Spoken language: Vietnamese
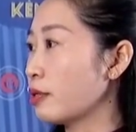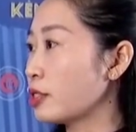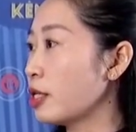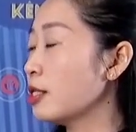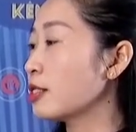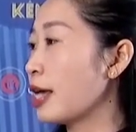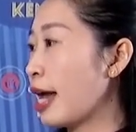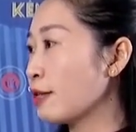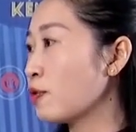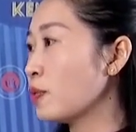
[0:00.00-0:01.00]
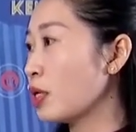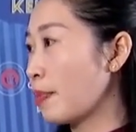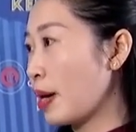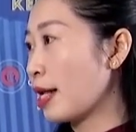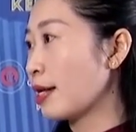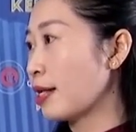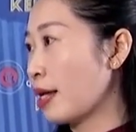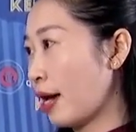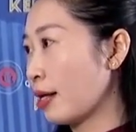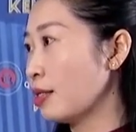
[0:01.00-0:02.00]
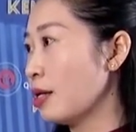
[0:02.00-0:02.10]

xây dựng đề án cũng như là ban hành đề án